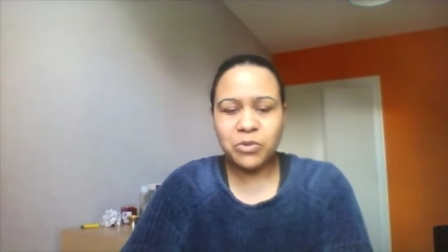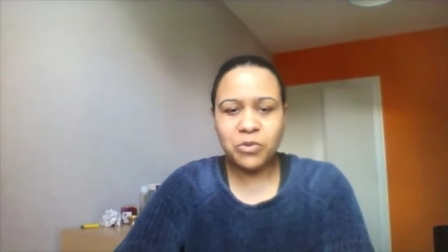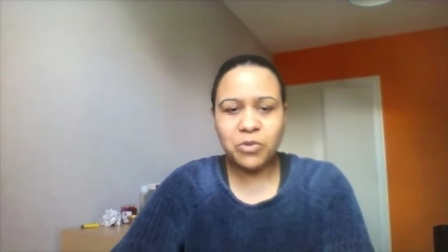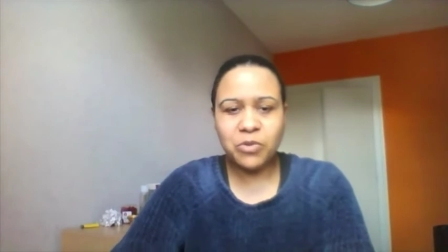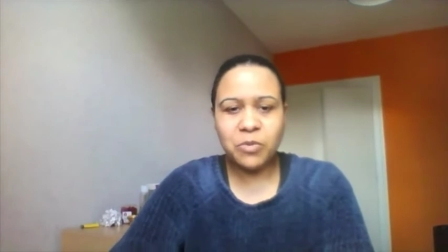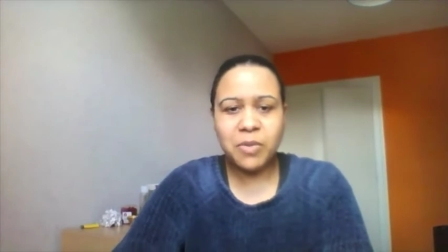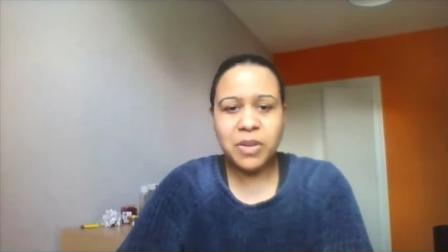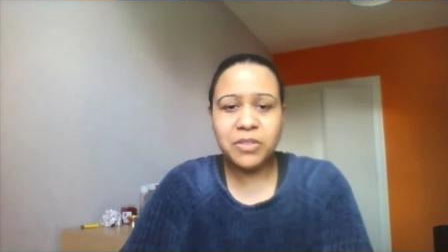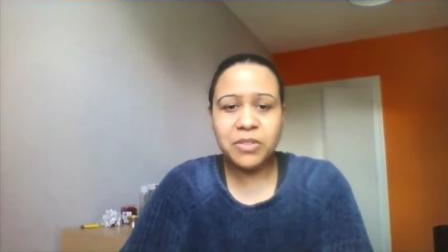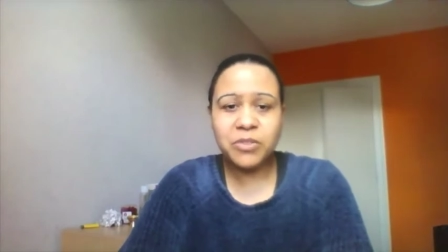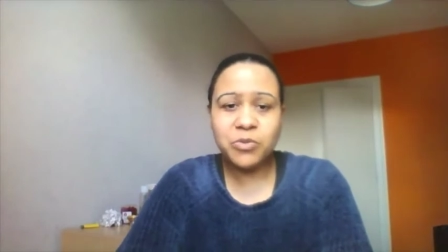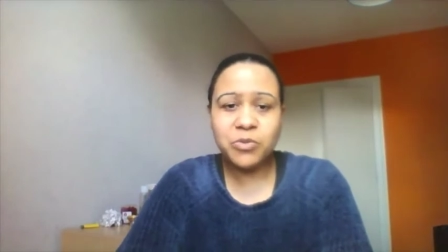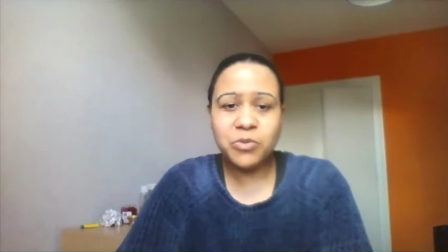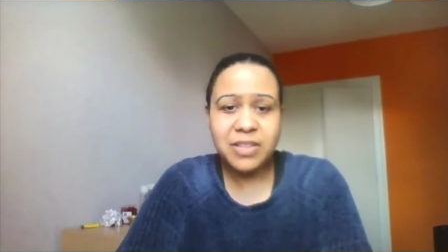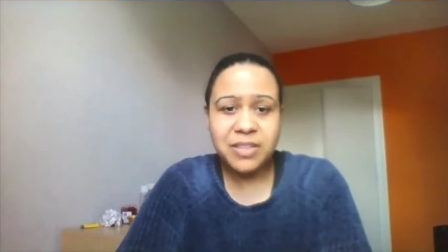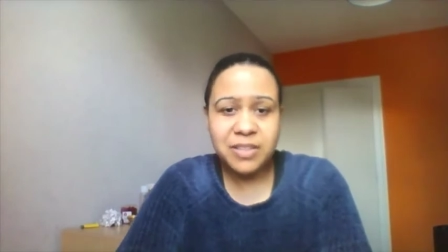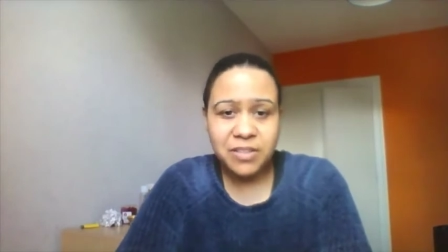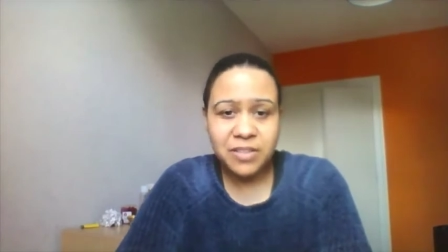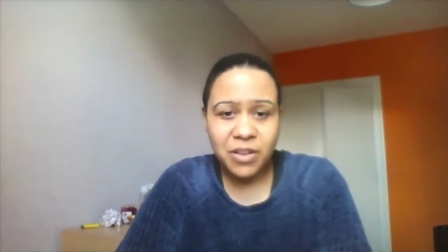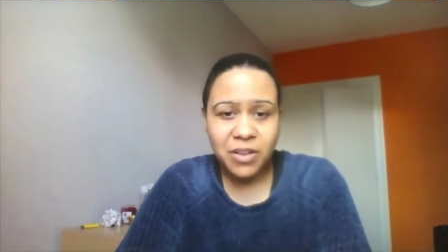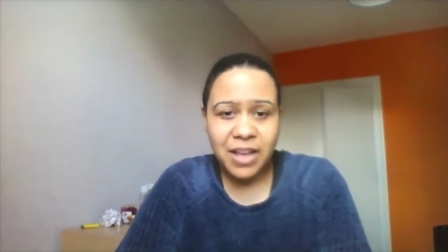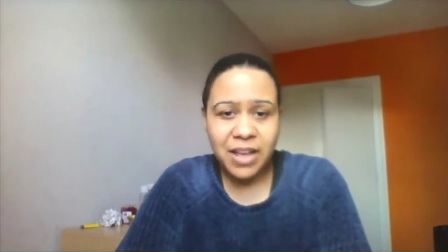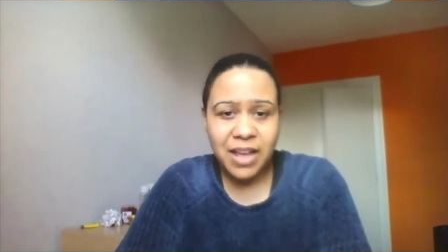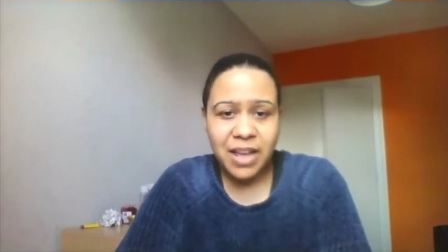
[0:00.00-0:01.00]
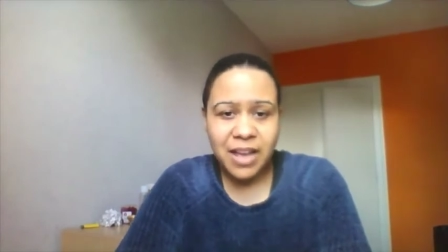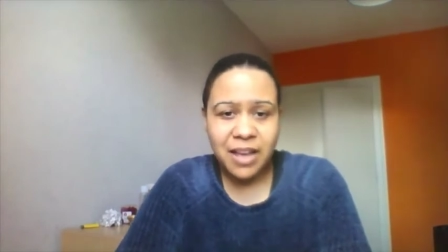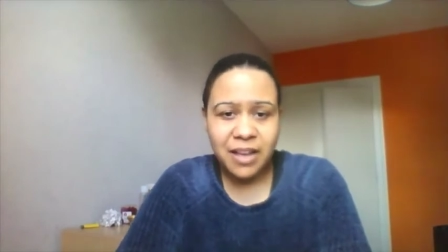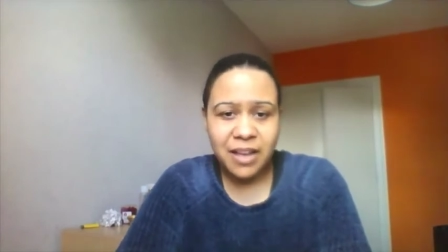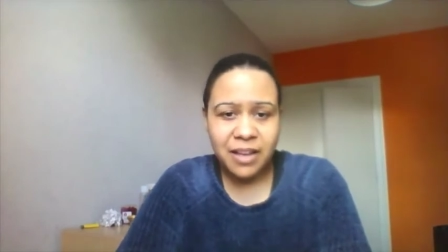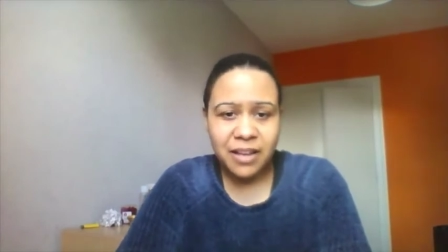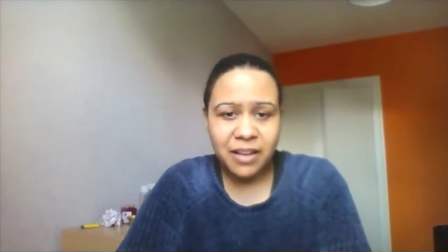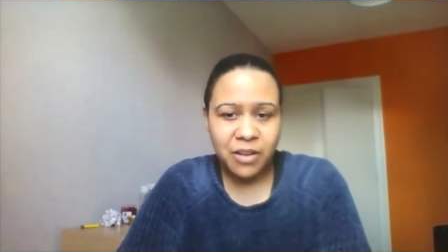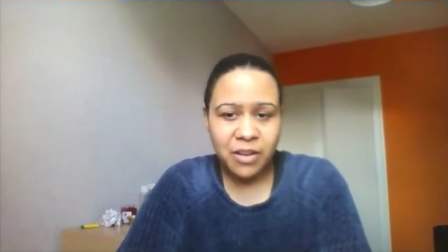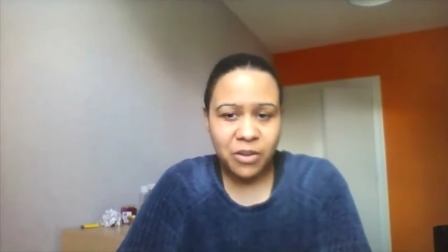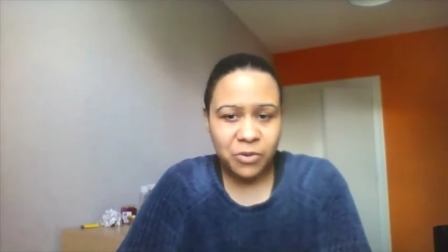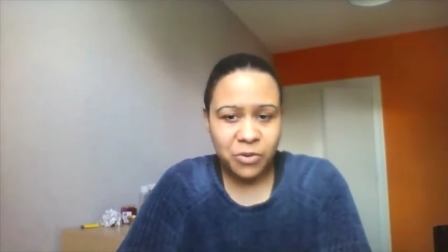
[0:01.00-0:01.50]
demande soi-disant
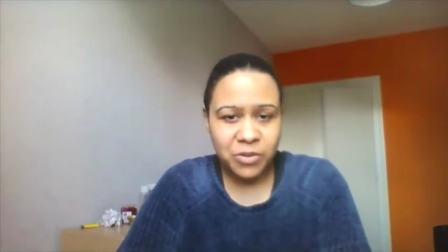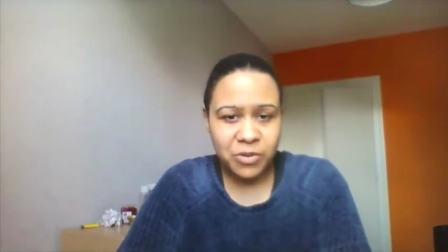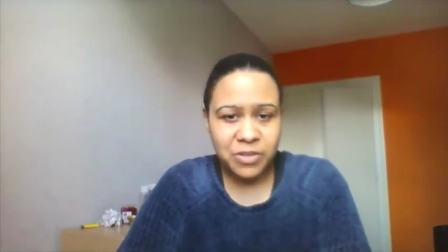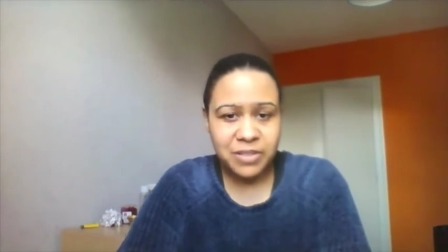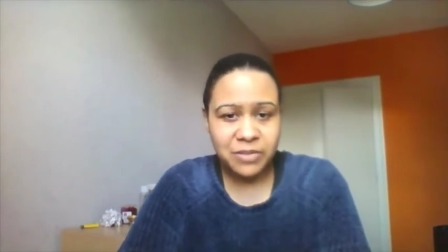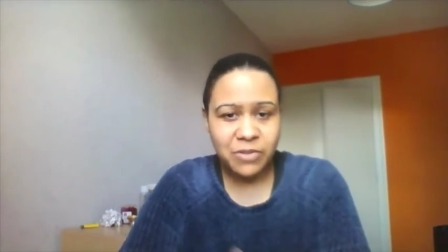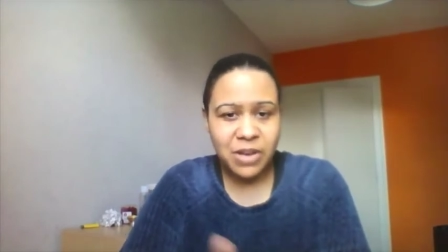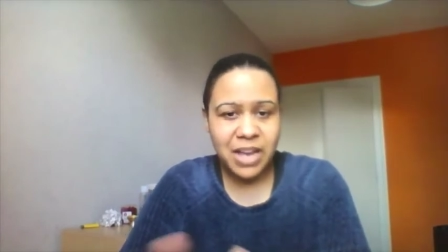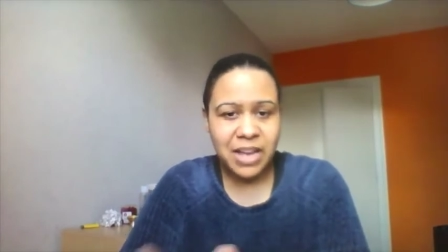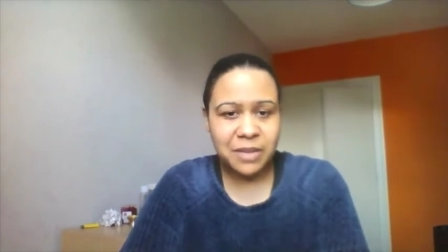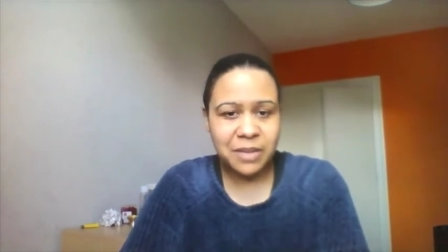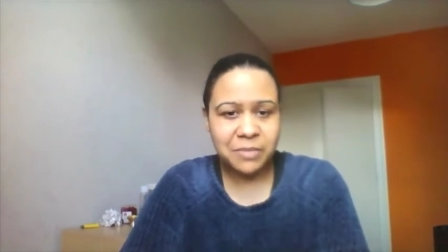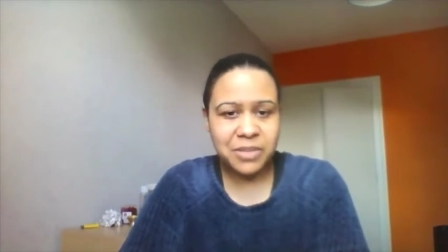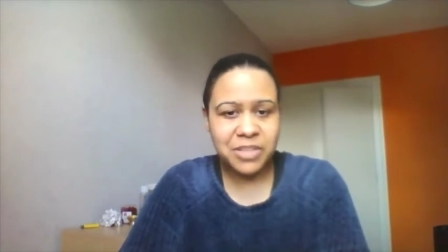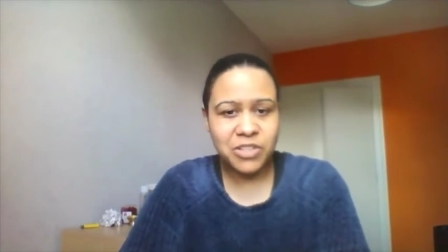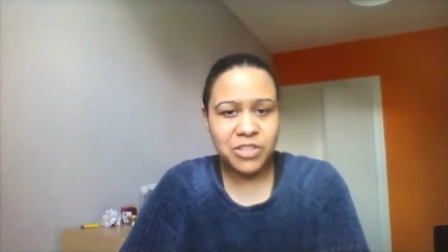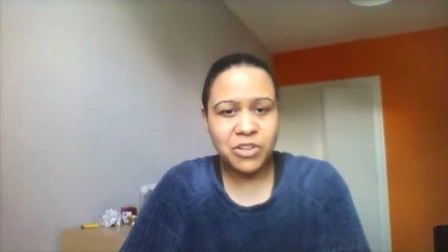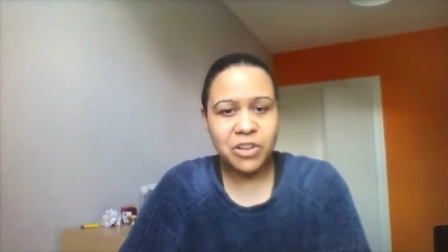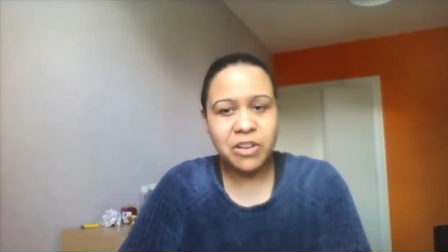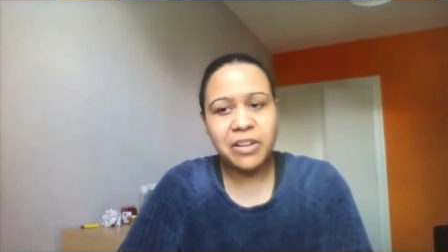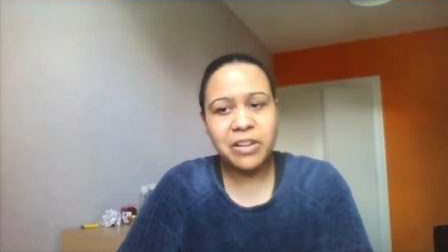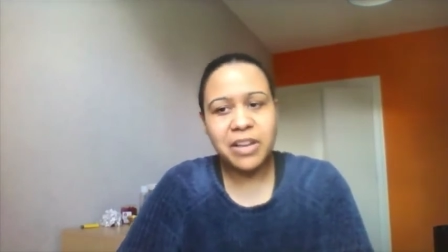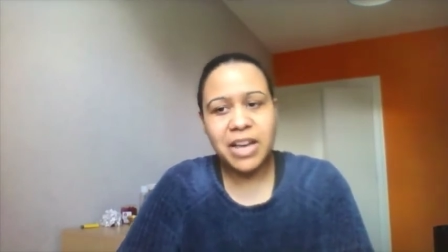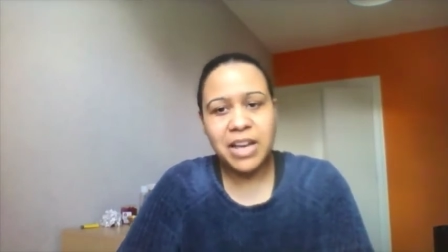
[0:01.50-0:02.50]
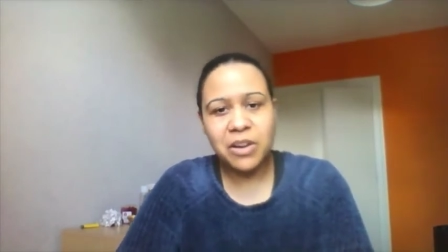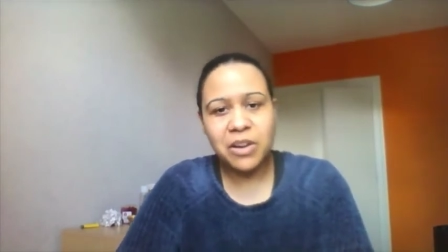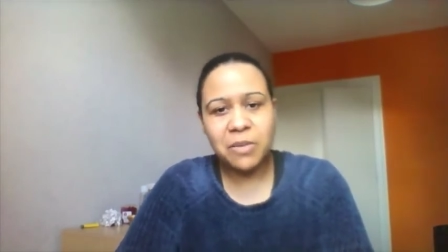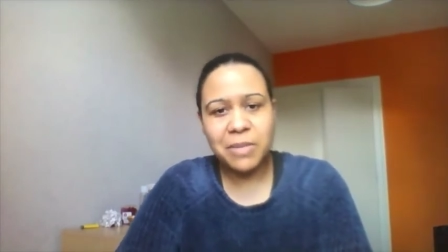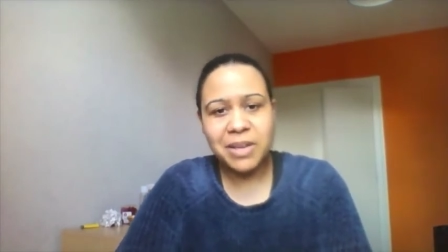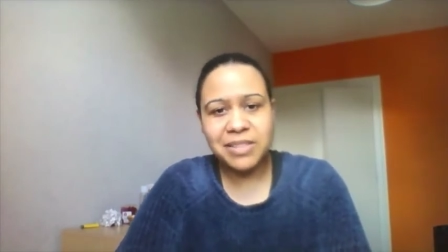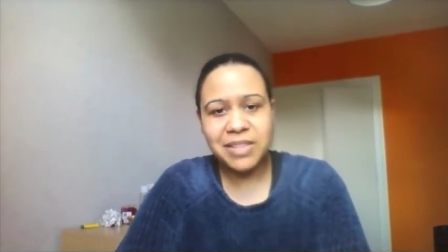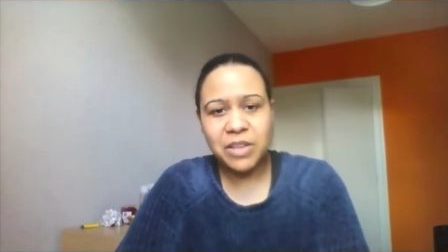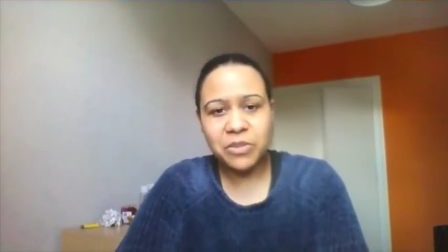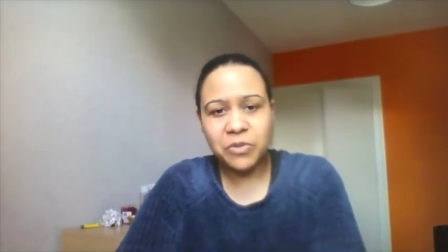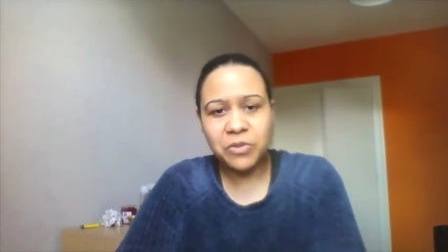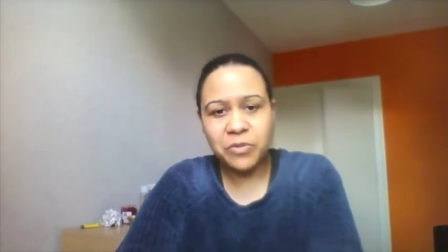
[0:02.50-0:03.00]
en Côte d'Ivoire, à Abidjan, à
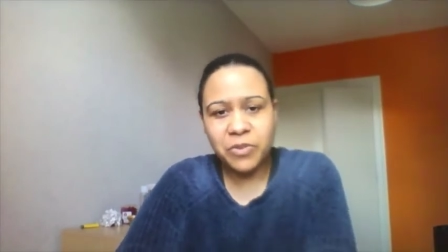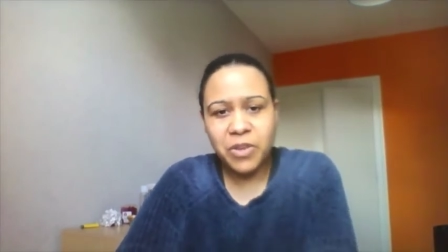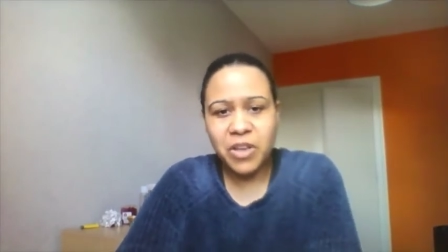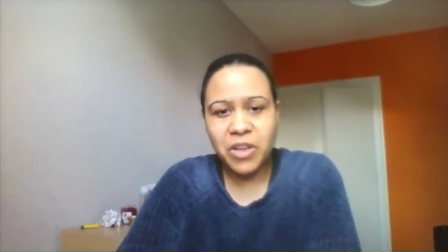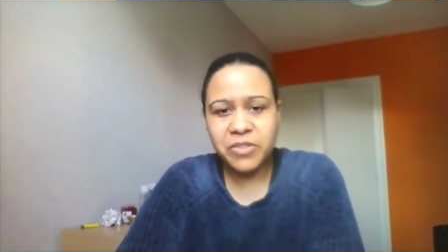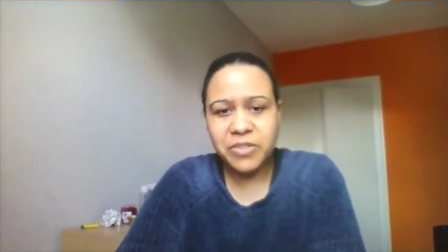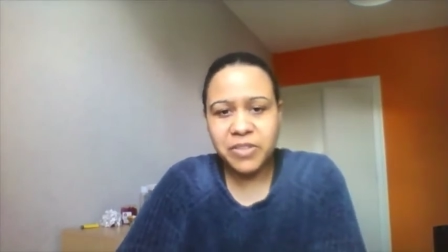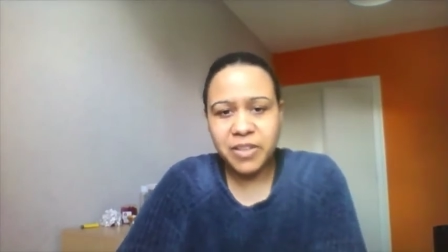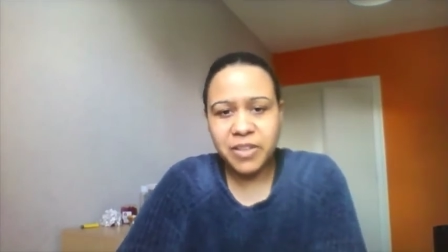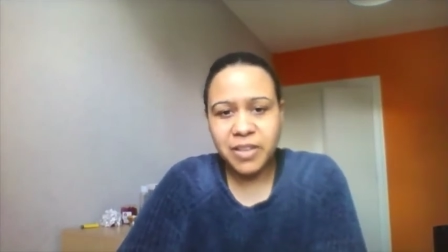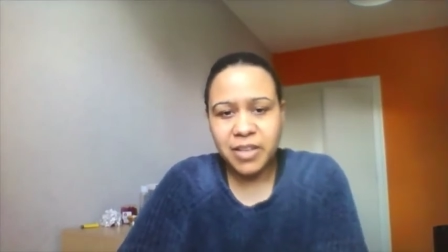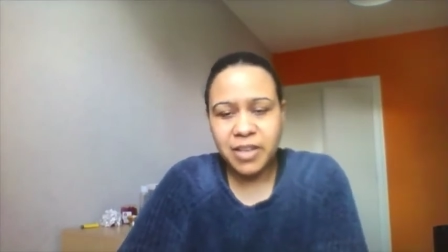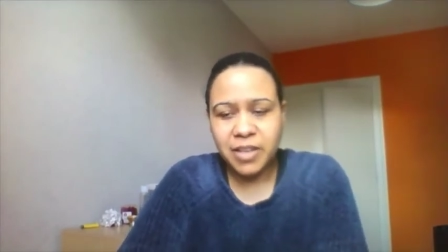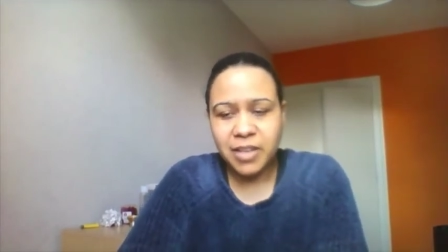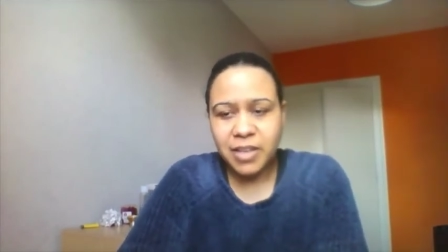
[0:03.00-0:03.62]
l'ambassade de France.